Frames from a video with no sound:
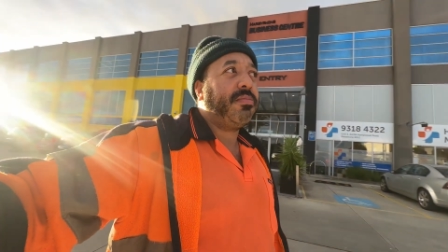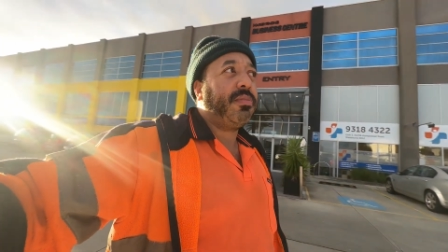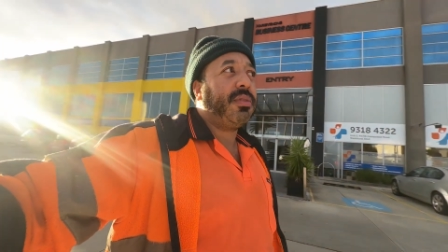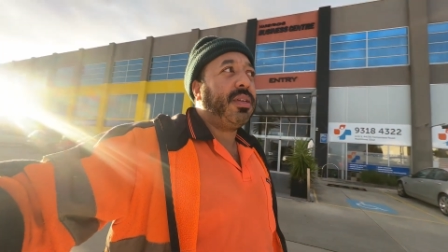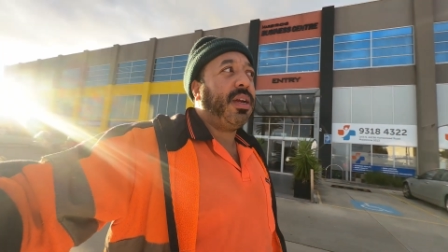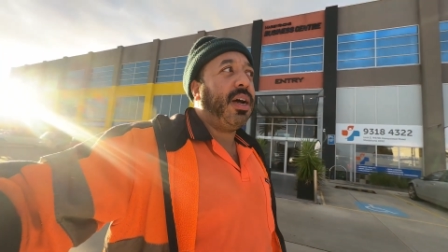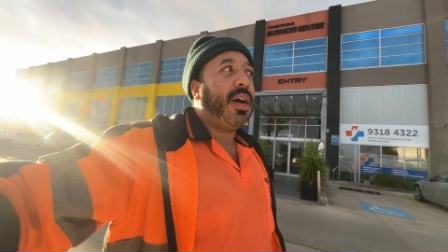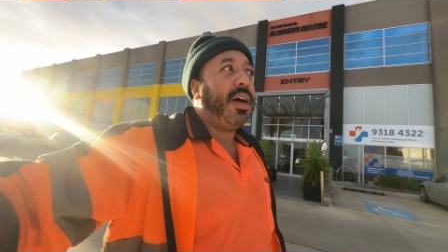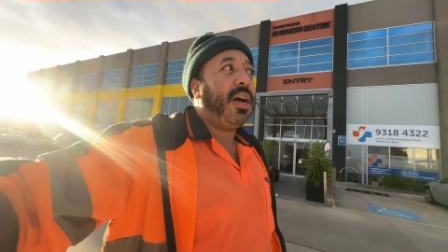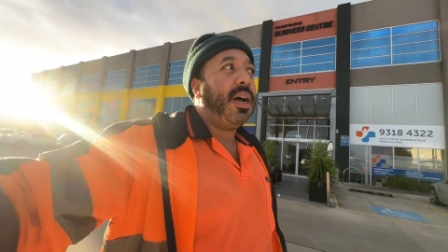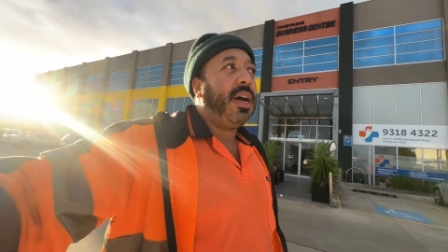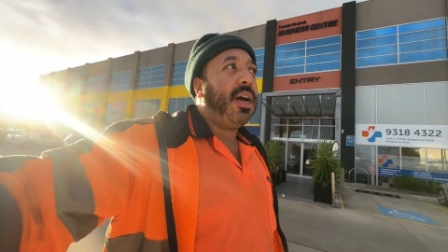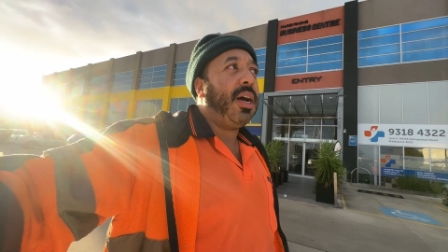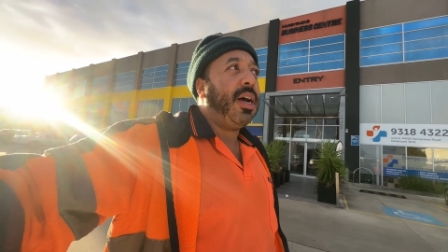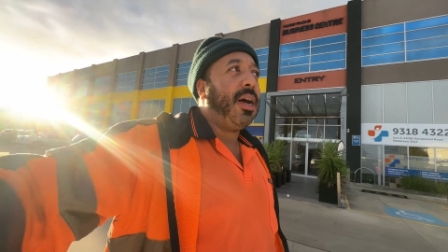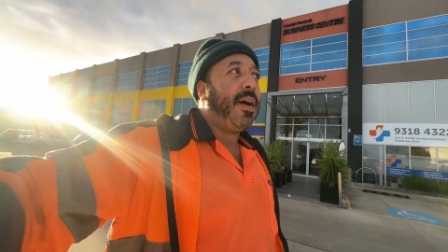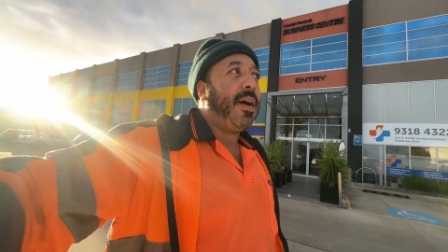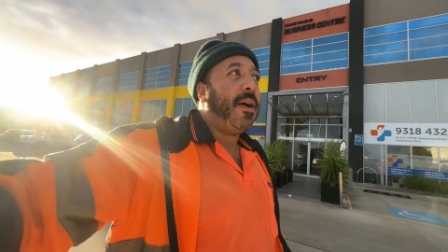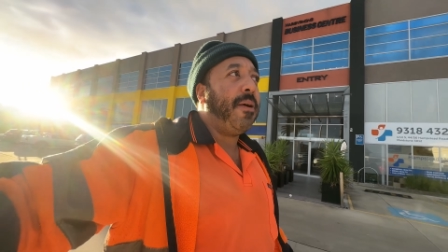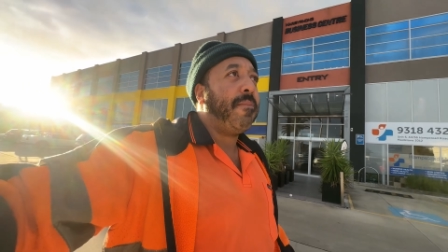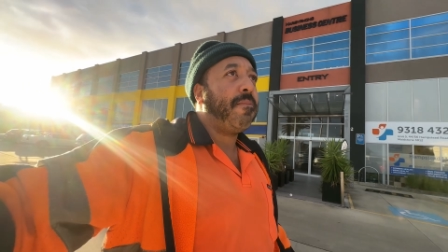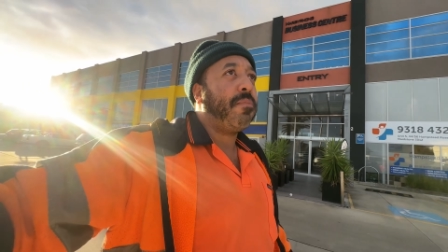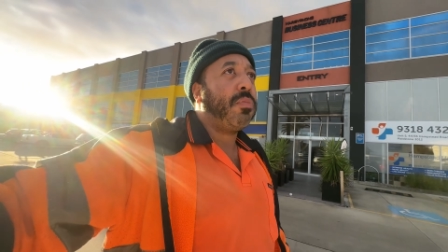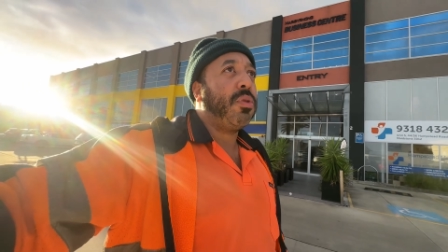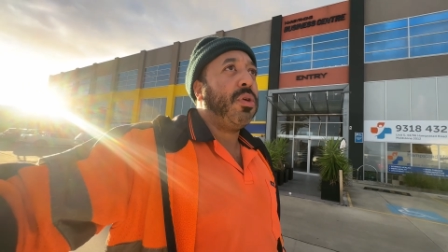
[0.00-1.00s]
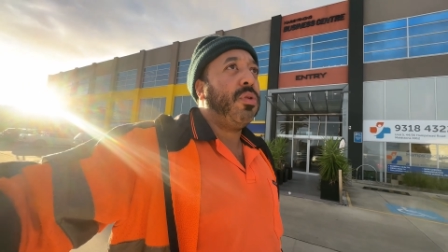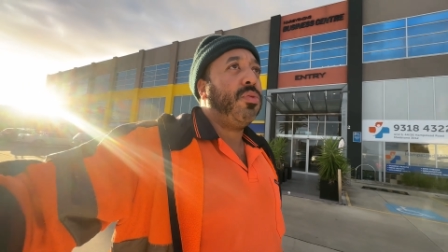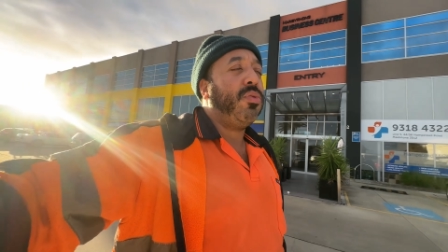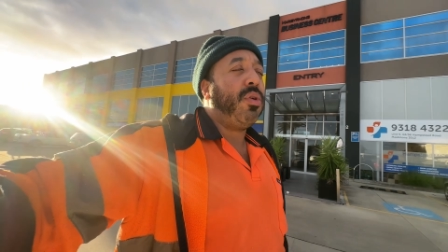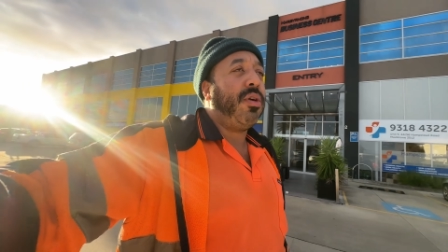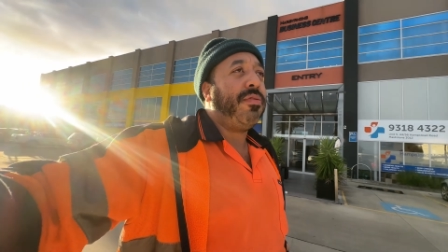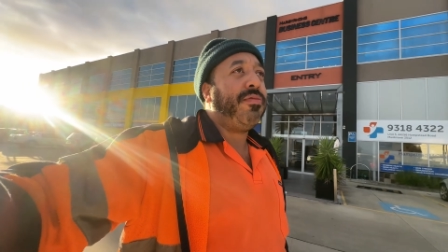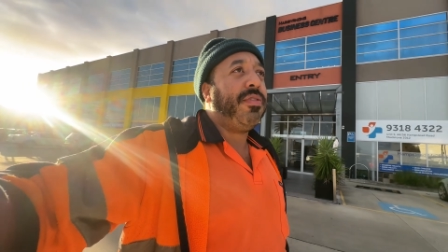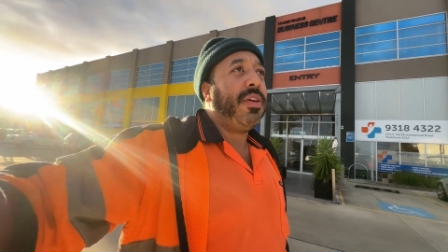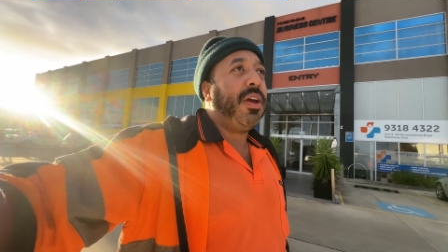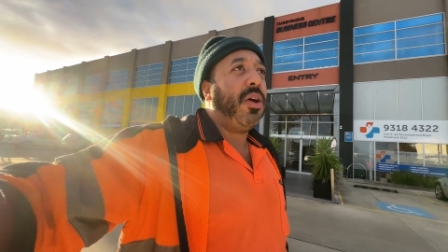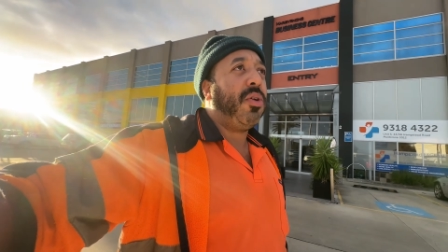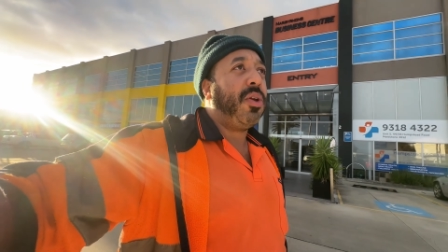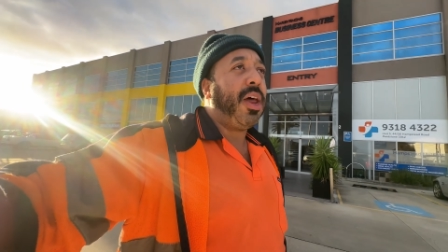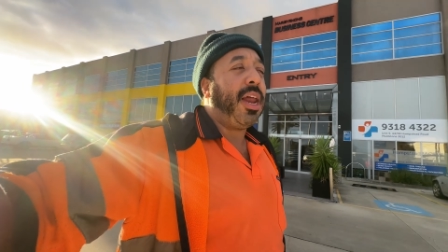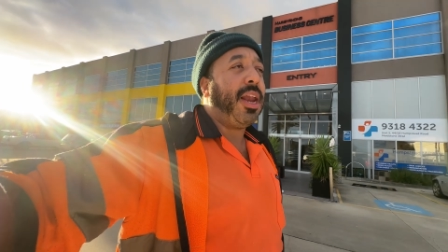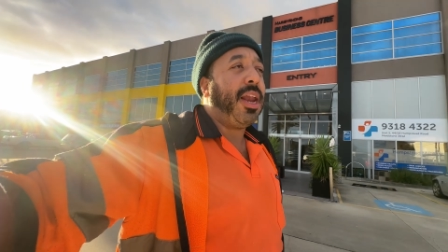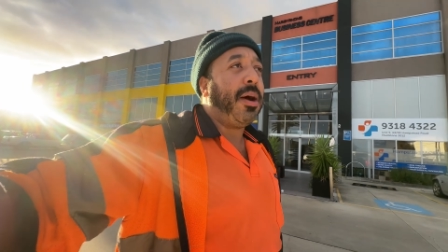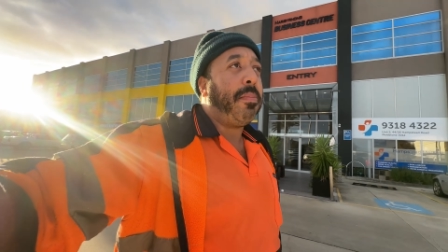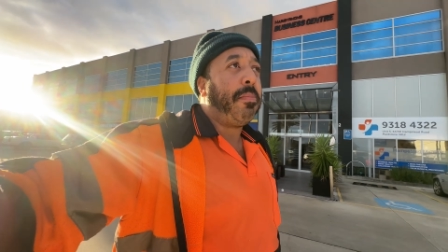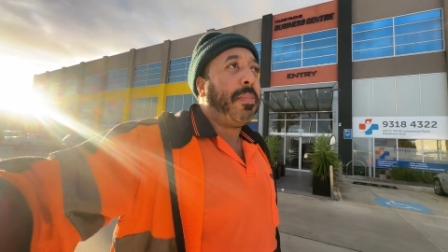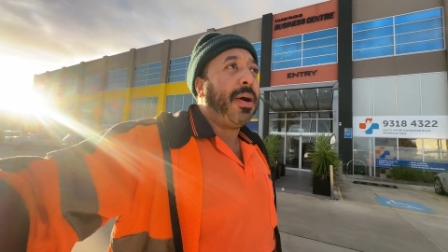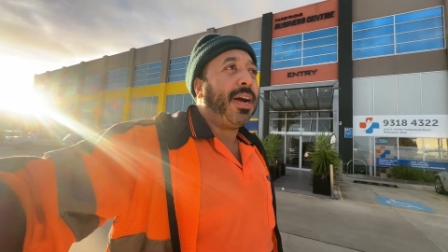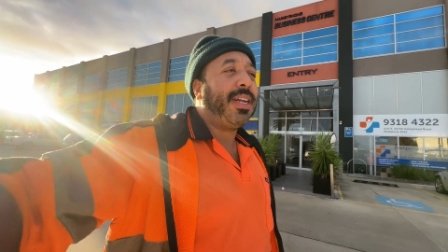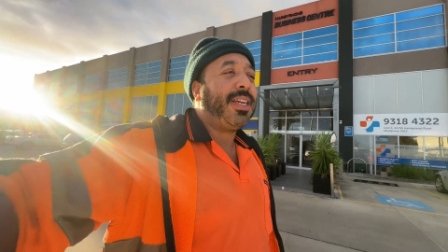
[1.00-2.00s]
na no avião lá
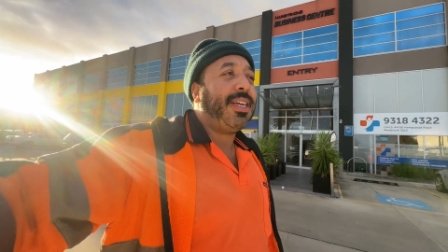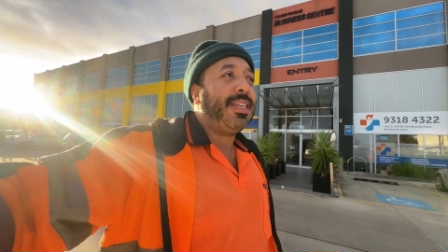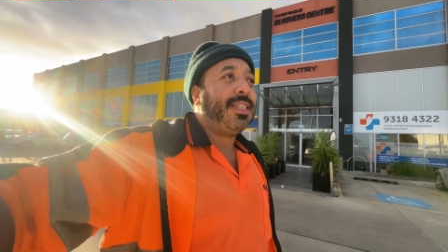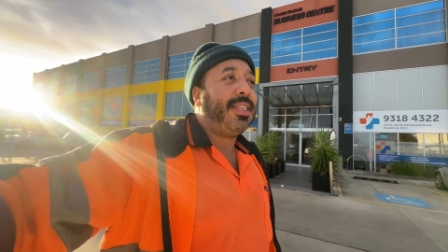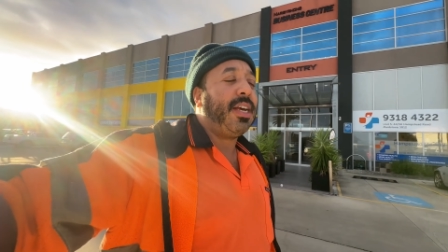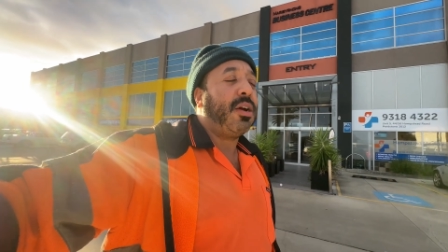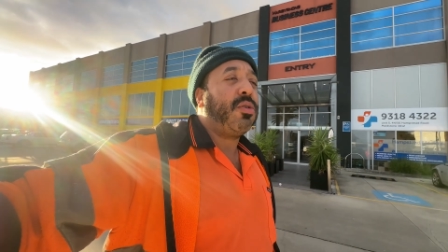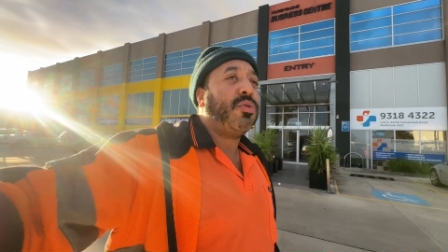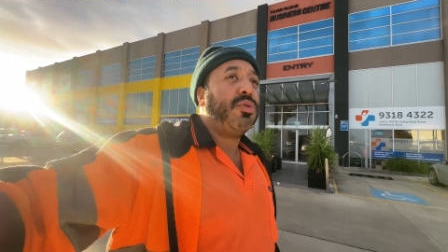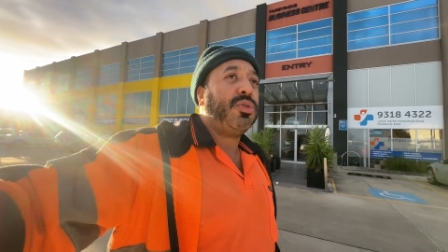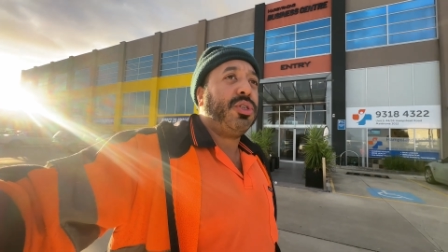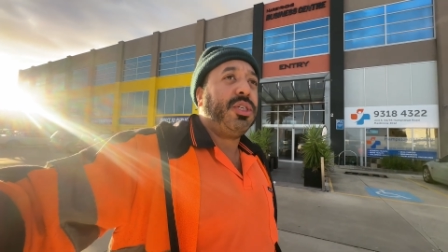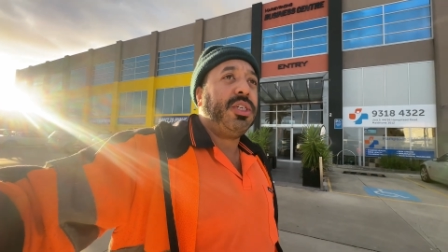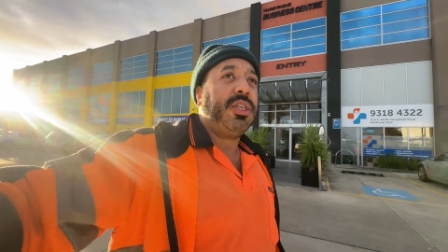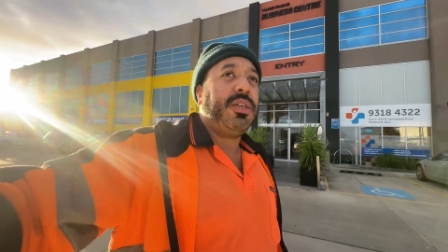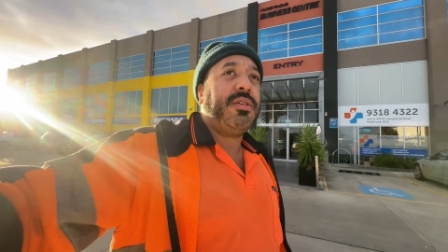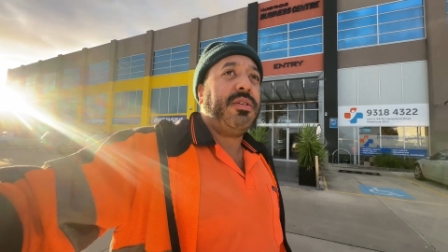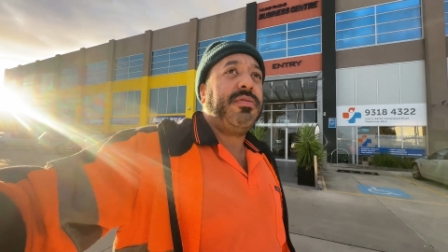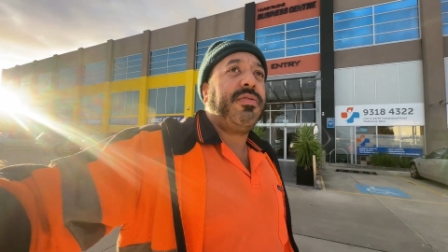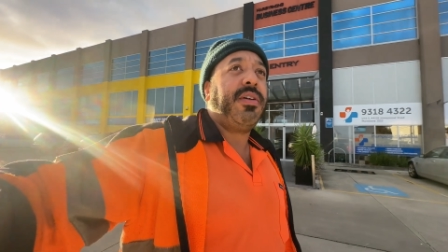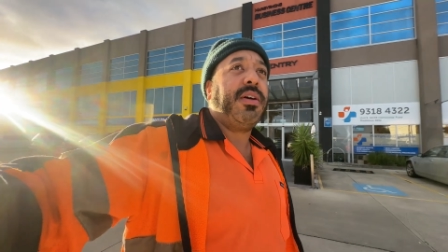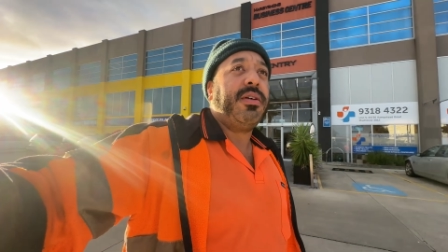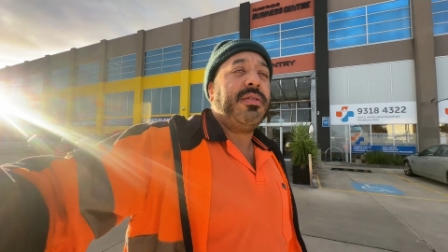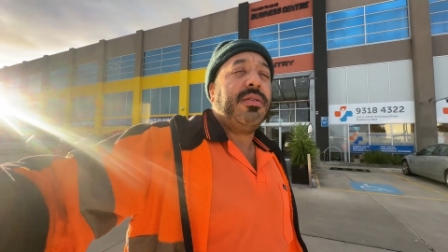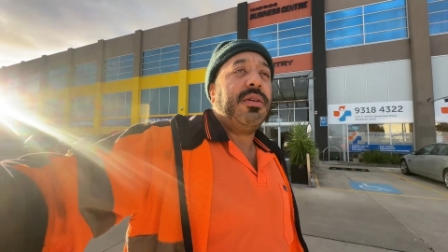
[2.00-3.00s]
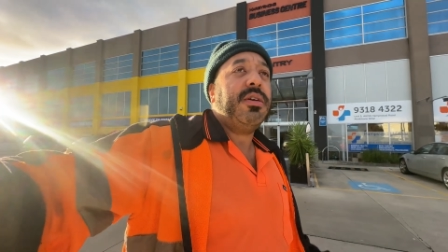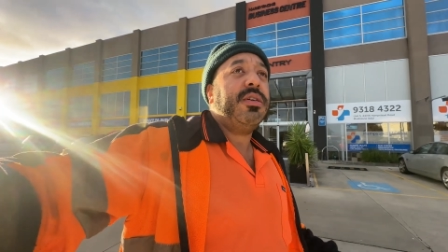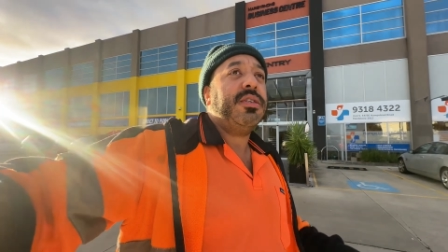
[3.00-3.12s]
na parte executiva,